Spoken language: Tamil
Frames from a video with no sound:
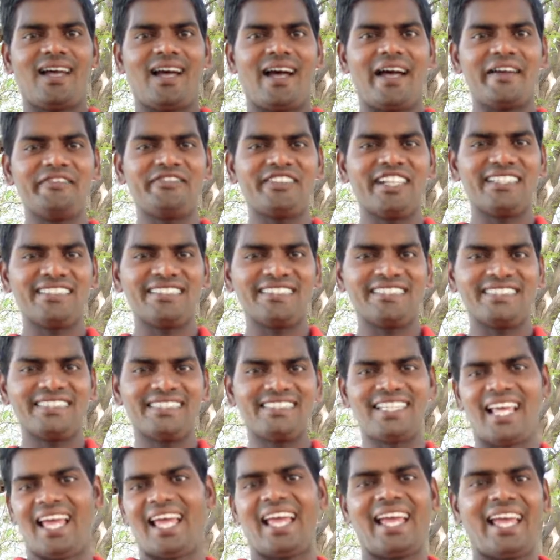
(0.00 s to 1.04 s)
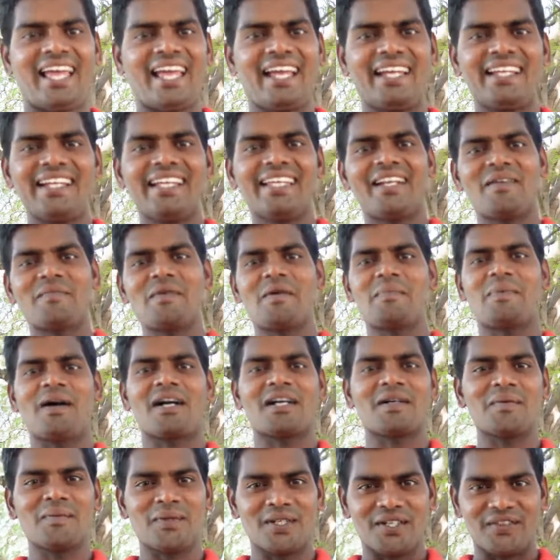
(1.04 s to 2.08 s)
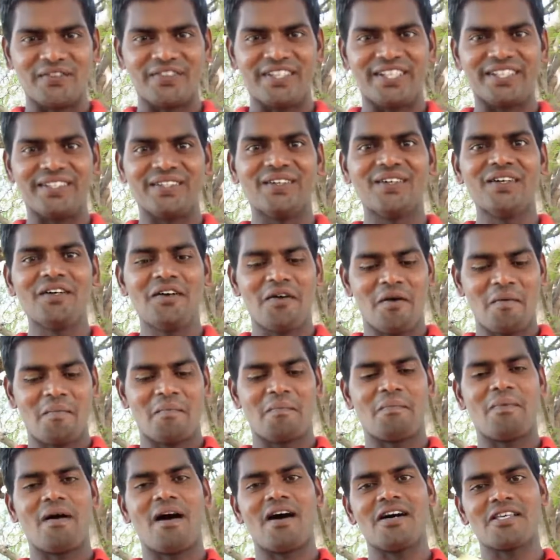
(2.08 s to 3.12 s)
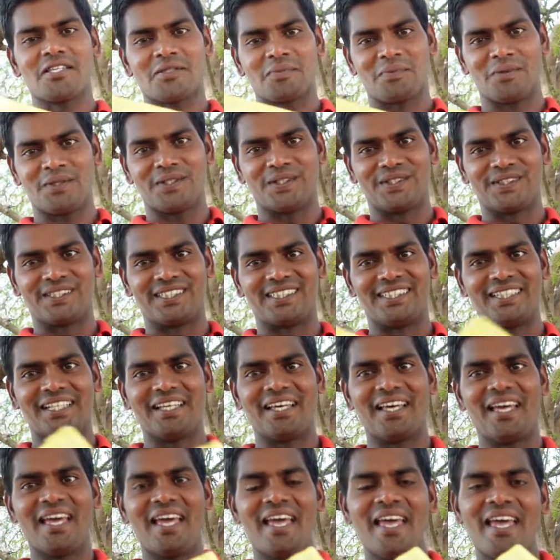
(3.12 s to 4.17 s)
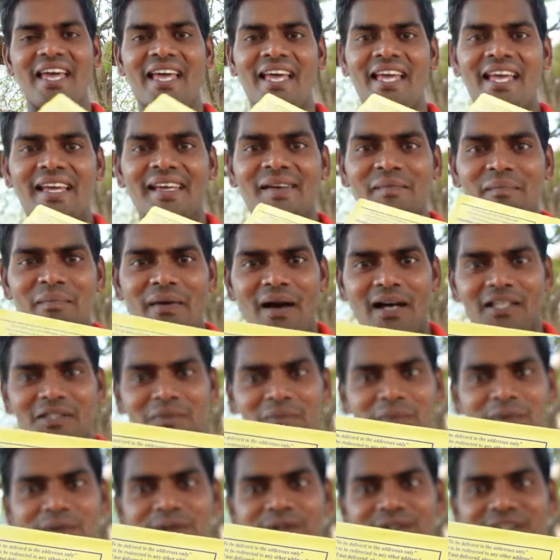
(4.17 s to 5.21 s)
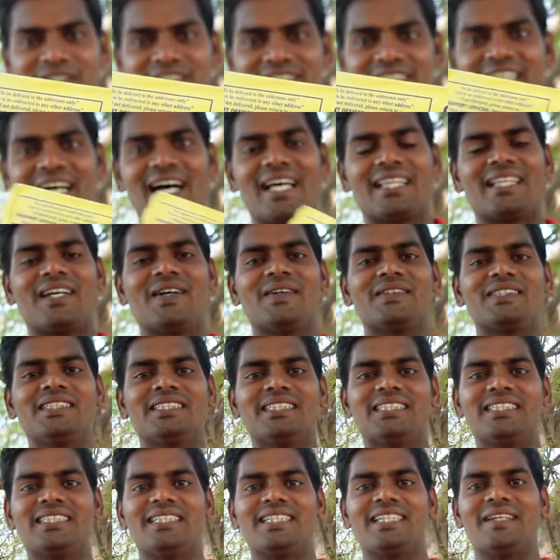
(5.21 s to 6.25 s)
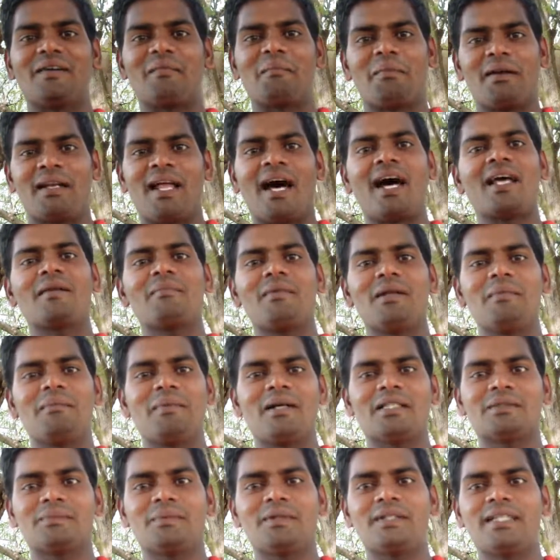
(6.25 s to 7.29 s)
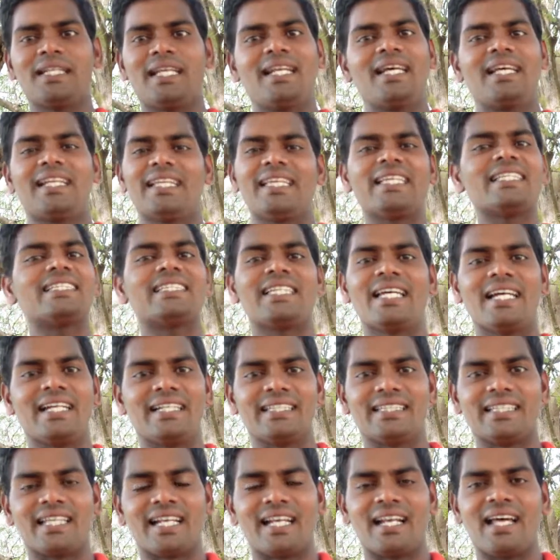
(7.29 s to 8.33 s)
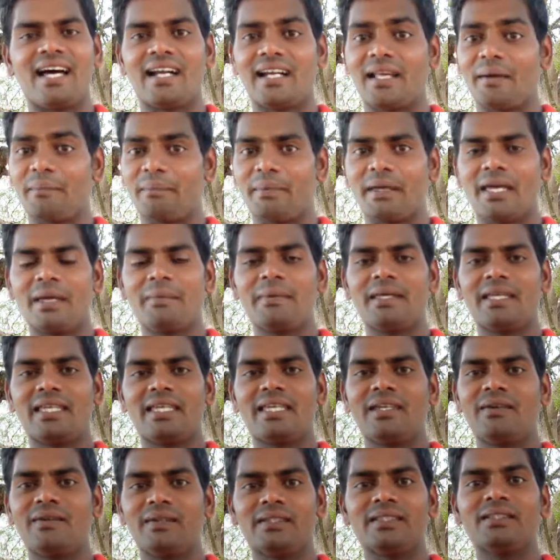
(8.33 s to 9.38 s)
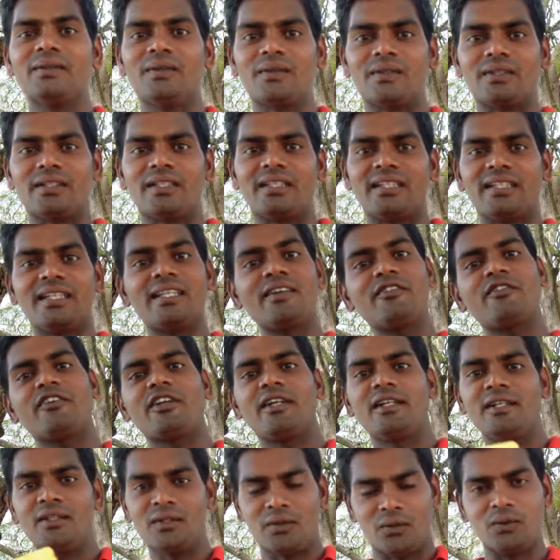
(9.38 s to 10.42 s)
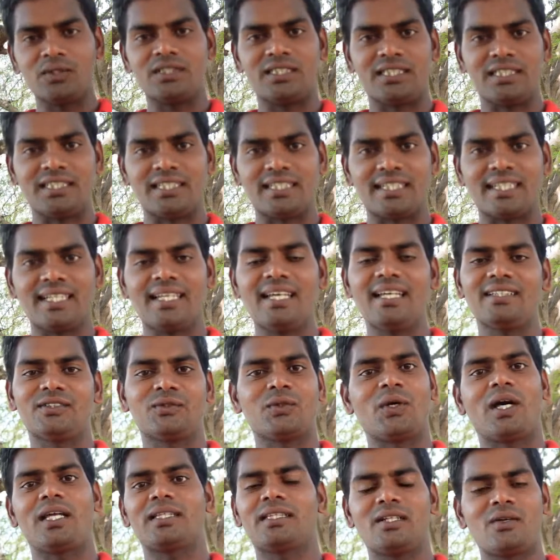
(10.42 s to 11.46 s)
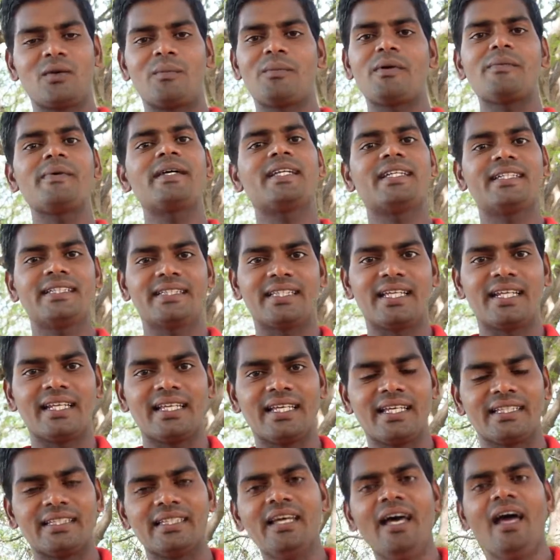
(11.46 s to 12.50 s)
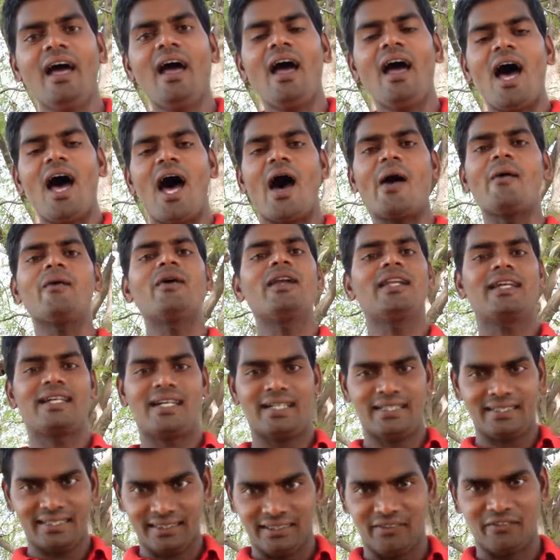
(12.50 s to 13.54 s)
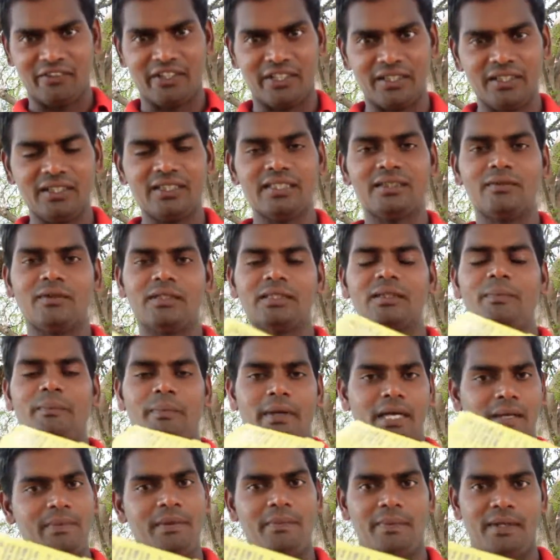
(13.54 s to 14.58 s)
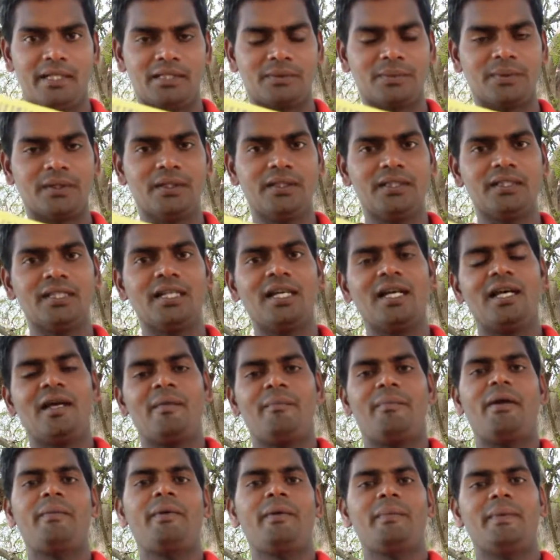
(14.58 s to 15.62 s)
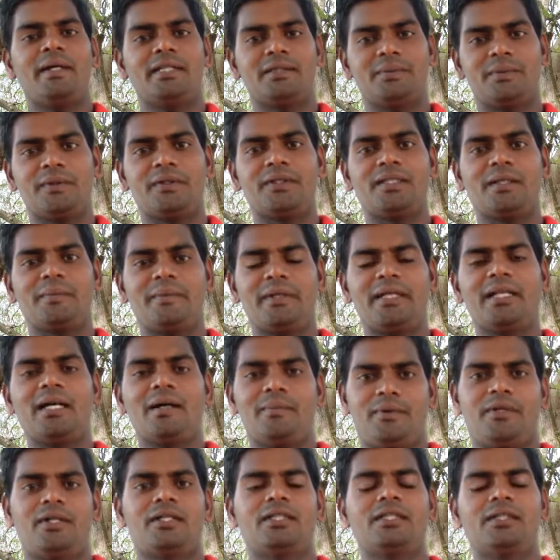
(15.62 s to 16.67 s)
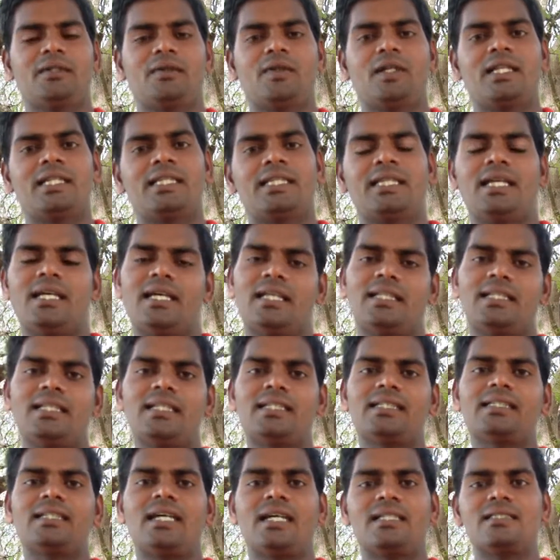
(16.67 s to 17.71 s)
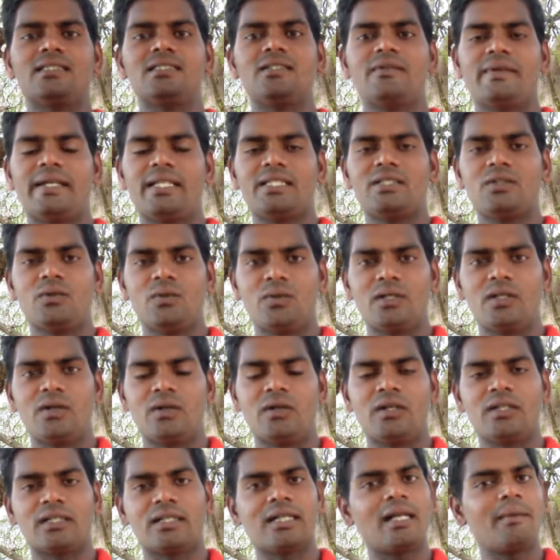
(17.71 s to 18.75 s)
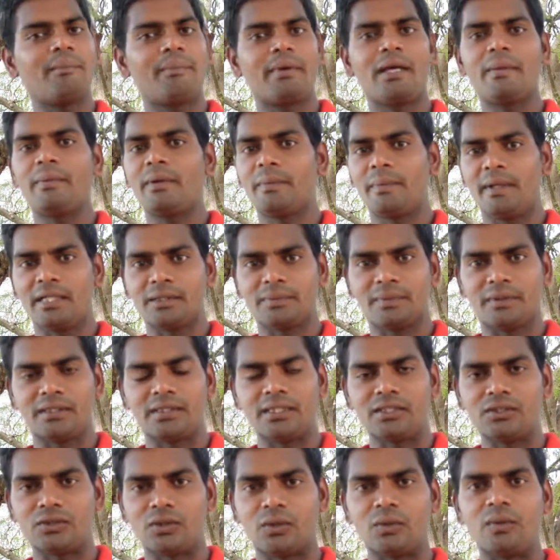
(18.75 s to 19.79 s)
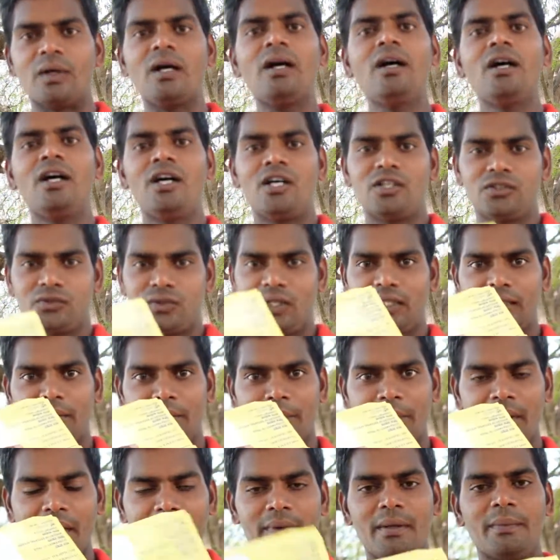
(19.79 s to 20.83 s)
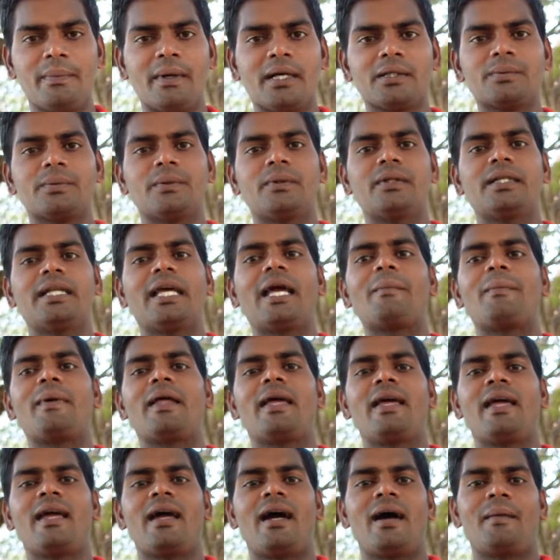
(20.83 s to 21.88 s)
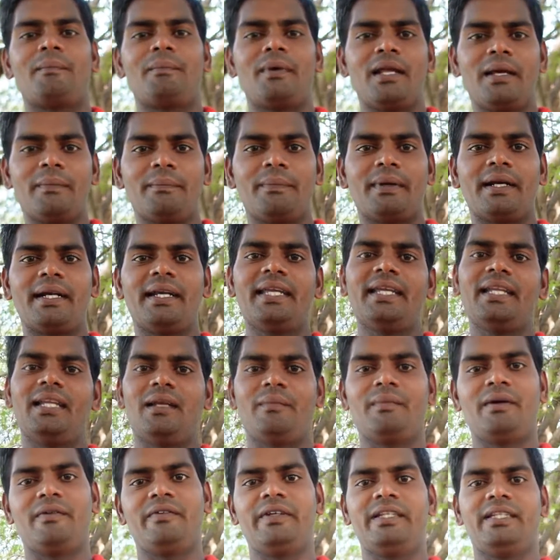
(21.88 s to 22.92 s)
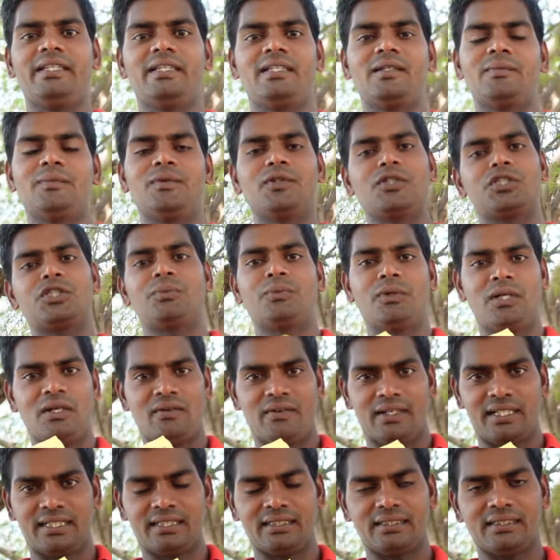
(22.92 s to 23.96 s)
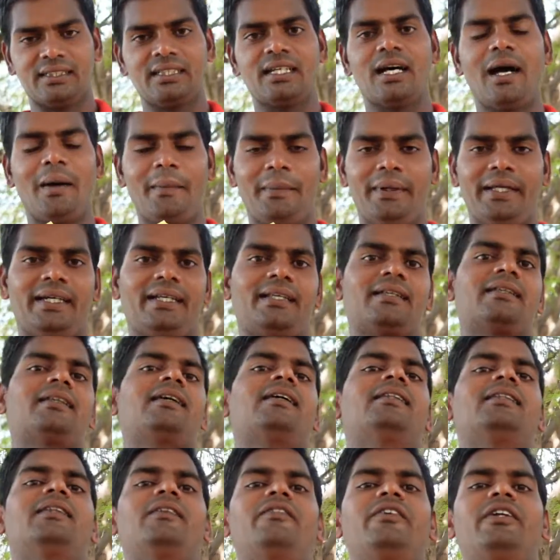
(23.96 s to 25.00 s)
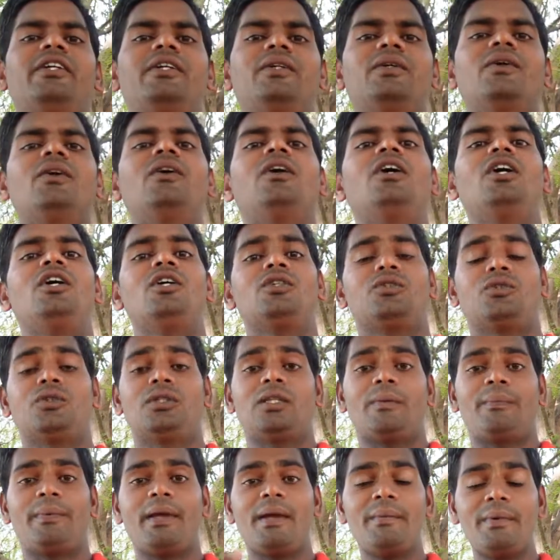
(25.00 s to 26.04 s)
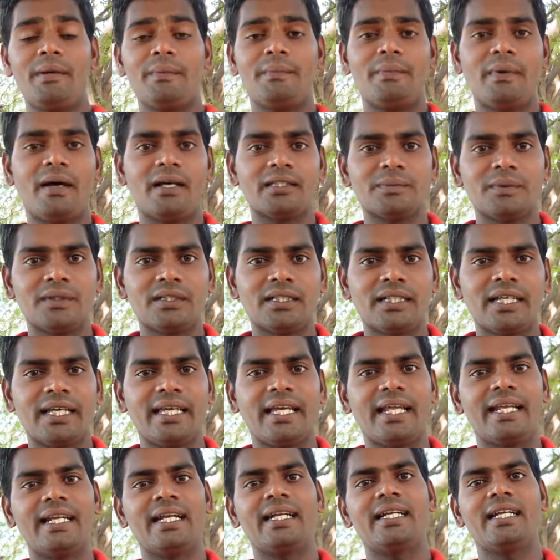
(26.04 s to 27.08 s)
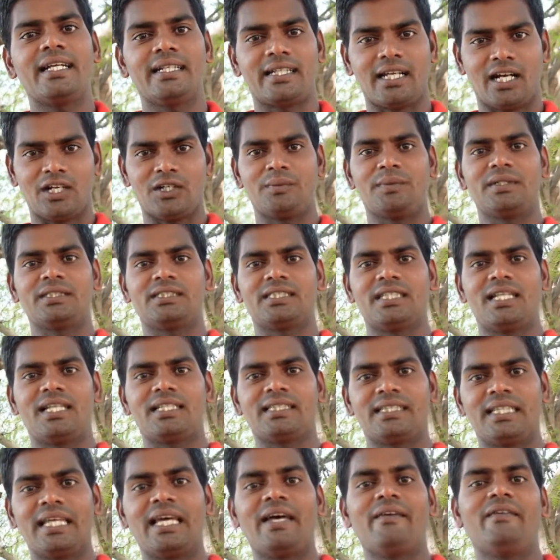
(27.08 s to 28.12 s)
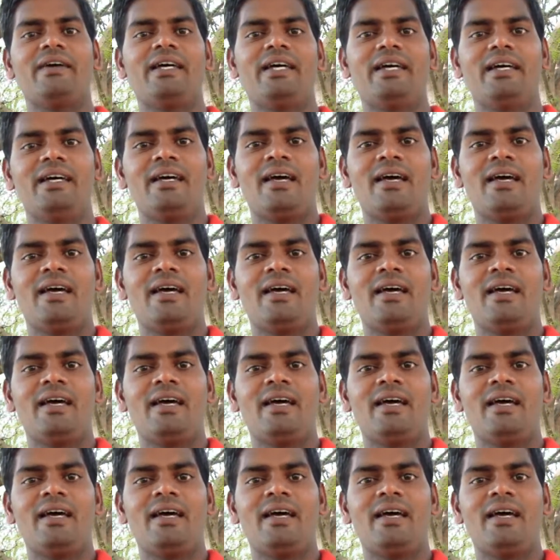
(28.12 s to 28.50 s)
ஹாய் ஃப்ரெண்ட்ஸ் இன்றைக்கி நம்ம பார்க்க போகிற வீடியோ பாஸ்போர்ட் பாஸ்போர்ட் அதாவது நார்மல் பாஸ்போர்ட் எல்லோரும் ஈஸியாக எடுத்துடலாம் ஆனால் பேபிக்கு வந்து ஒரு டிஃப்ரெண்ட் ரூல்ஸ் இருக்குது ஸோ அது ரொம்ப பேருக்கு தெரியாது அவங்களுக்காக தான் இந்த வீடியோ இது வந்து பேபி பாஸ்போர்ட் பேபி பாஸ்போர்ட் அப்படின்னா பிறந்த குழந்தைய அதிலிருந்து அஞ்சு வயசு உள்ளவங்களுக்குலாம் பேபி பாஸ்போர்ட் தான் சொல்லுவோம் ஸோ அந்த பேபி பாஸ்போர்ட் எப்படி அப்ளை பண்ணி நம்ம வீட்டுக்கு போஸ்ட் மூலம் வருது அப்படிங்கிறது தான் அந்த வீடியோ ஸோ இந்த பேபி பாஸ்போர்ட்டுக்கு என்னென்ன டாக்குமெண்ட்ஸ்லாம் தேவை